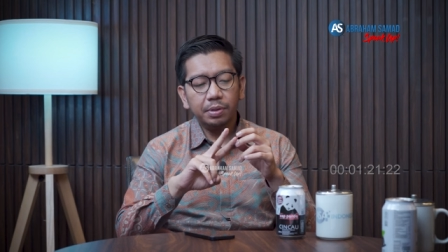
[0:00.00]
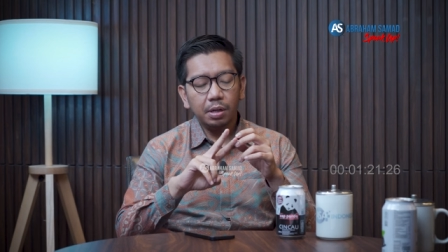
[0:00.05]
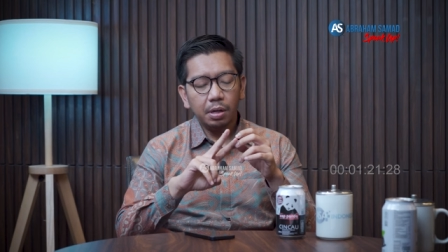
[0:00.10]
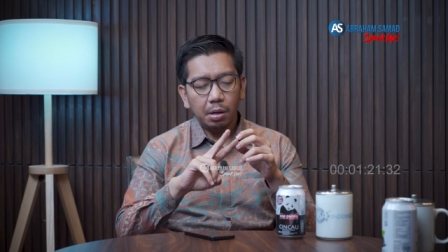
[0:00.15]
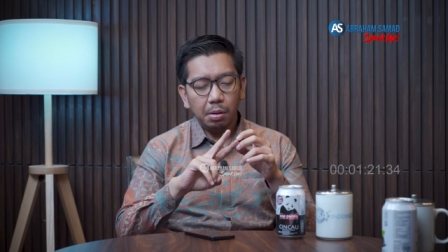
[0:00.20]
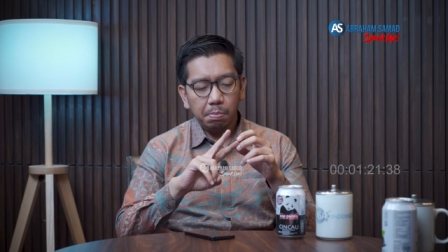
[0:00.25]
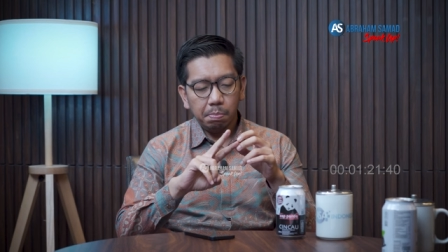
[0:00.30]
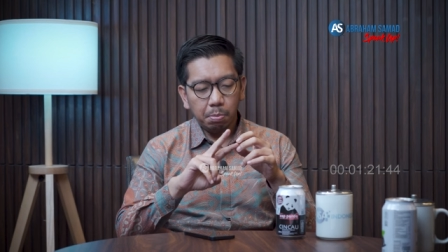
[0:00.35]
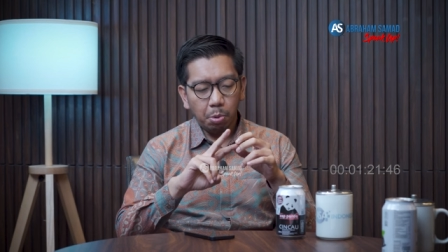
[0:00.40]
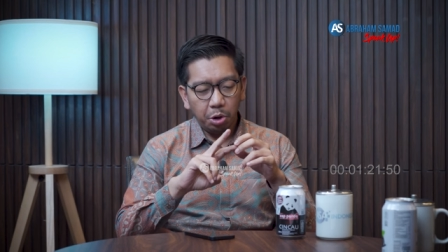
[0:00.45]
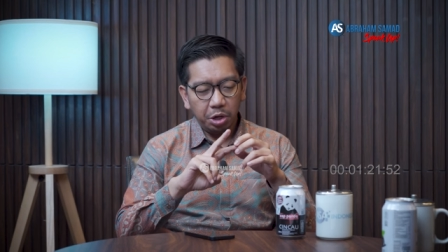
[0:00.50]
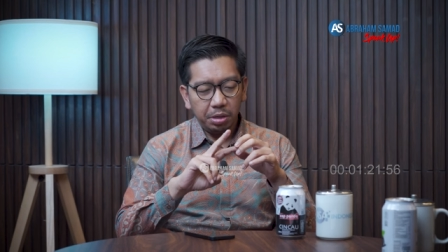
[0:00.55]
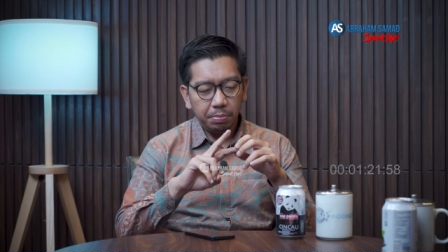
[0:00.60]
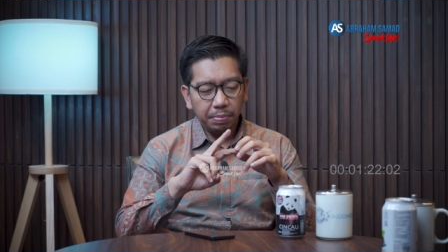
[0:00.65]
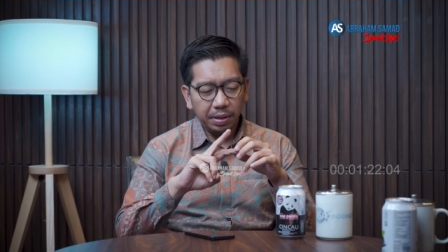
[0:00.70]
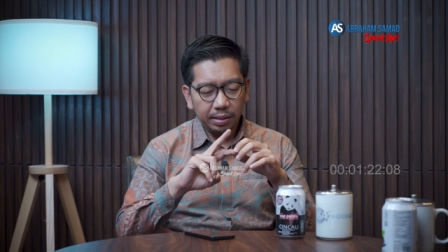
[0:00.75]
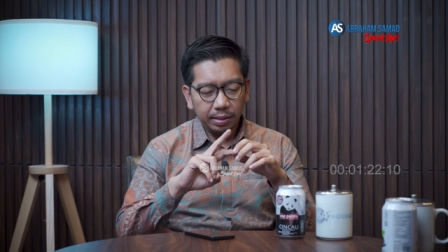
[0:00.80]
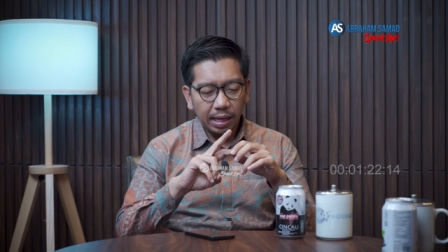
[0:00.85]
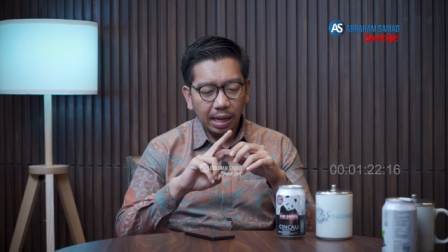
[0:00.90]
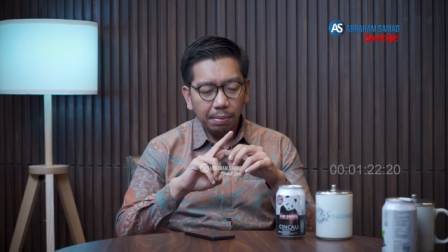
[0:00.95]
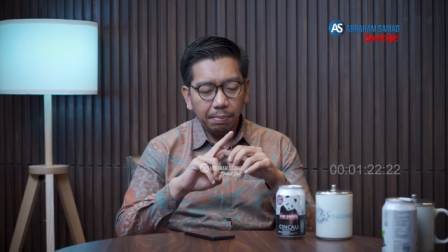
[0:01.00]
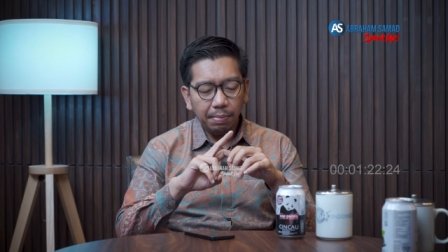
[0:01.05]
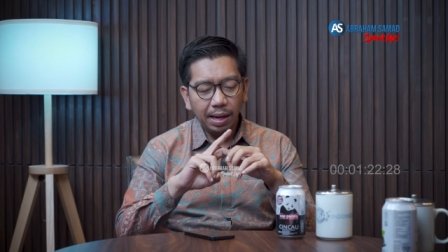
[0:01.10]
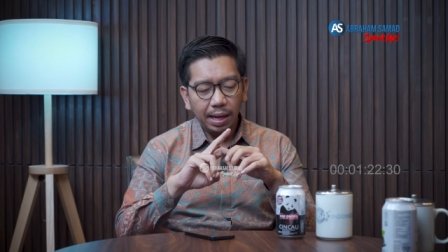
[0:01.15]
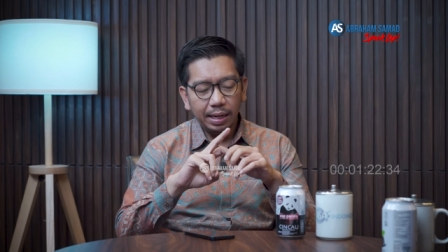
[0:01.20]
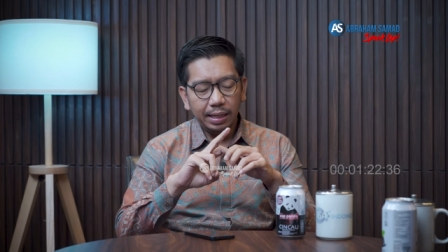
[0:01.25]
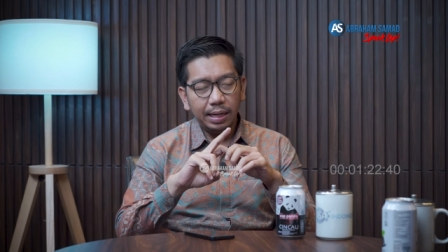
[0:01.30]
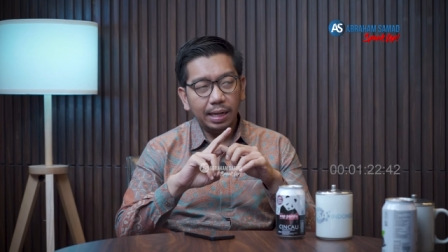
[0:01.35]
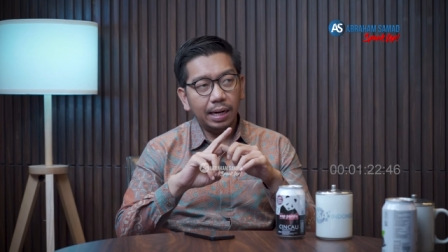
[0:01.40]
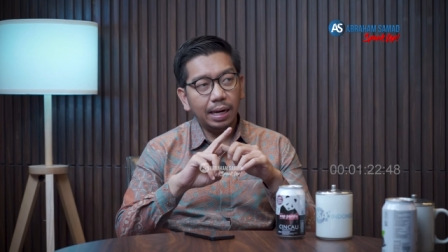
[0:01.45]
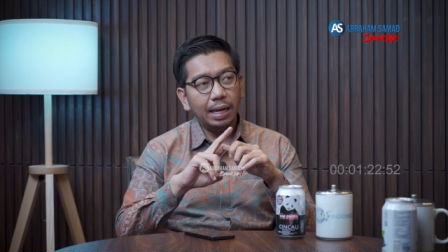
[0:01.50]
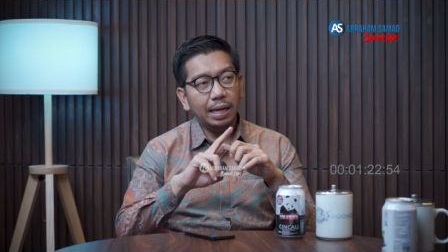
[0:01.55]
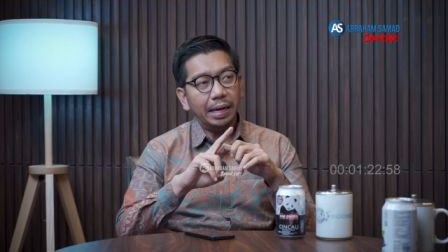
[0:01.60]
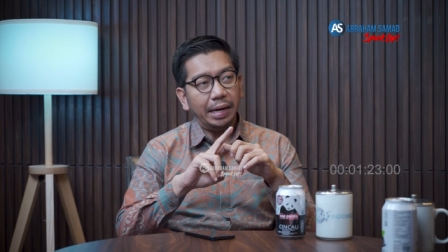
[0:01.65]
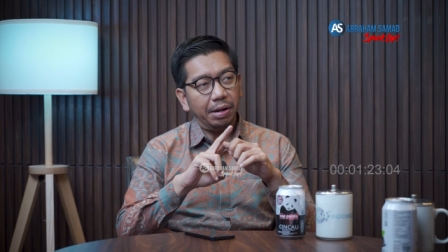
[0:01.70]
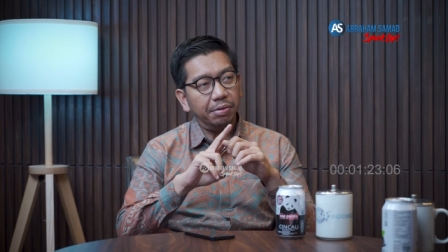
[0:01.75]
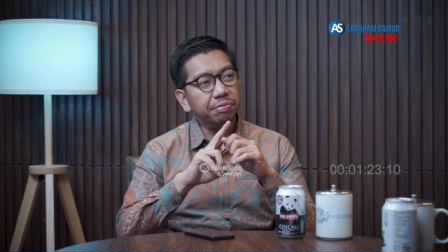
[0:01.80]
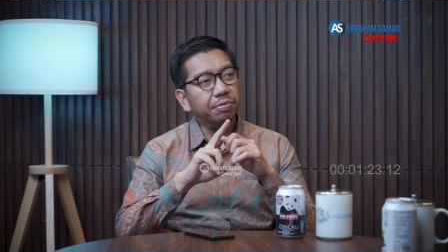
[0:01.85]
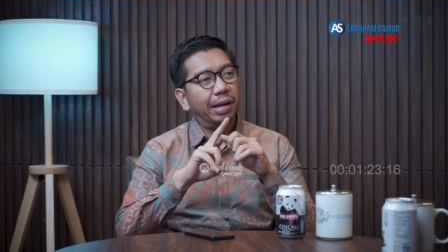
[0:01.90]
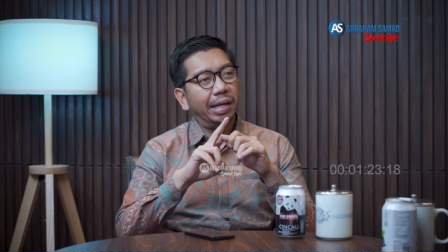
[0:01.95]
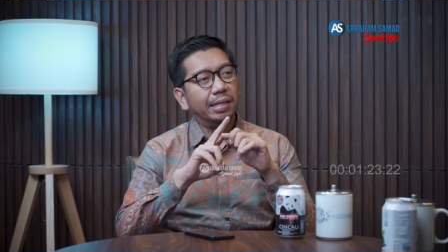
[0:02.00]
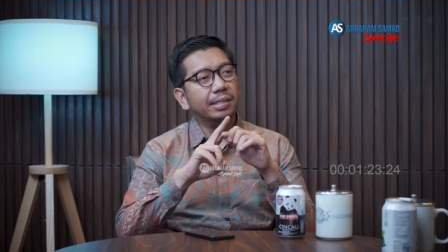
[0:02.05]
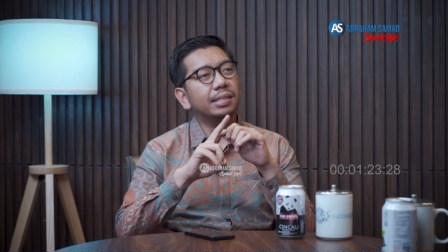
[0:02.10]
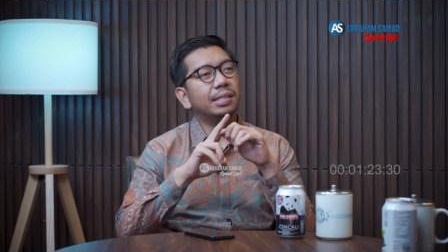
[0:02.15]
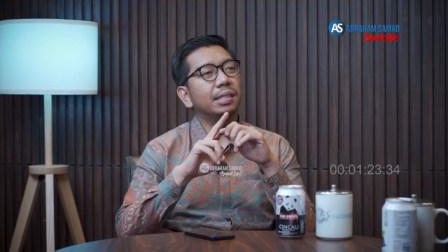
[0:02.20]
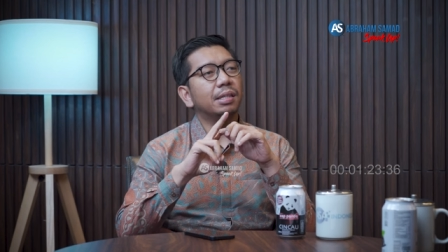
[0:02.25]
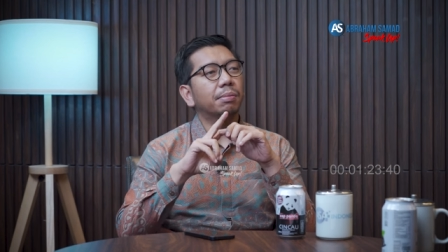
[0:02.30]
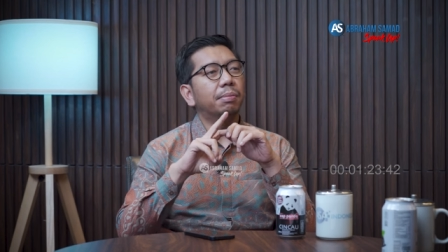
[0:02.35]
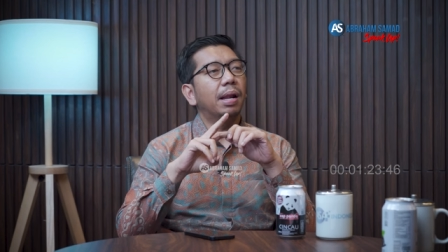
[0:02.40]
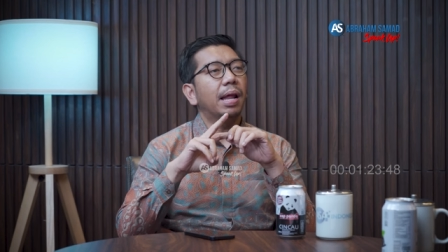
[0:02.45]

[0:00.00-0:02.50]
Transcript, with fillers: Oke. Okay. Poin pertama adalah refleksi ke